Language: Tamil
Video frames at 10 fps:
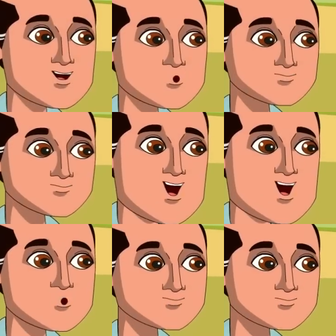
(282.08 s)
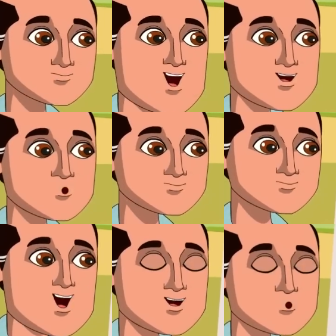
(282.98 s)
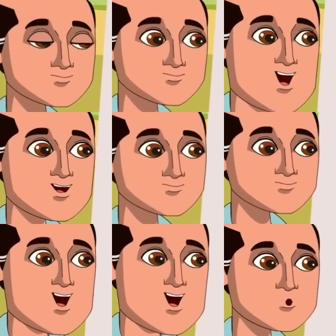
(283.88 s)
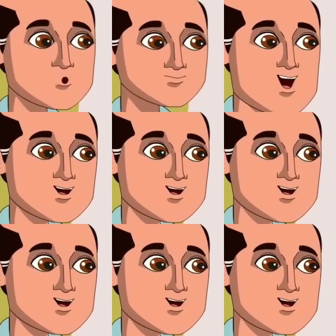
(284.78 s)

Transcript: அந்த வேலைக்காரன் ஊர் முழுக்க போய் விஷயத்த சொன்னான்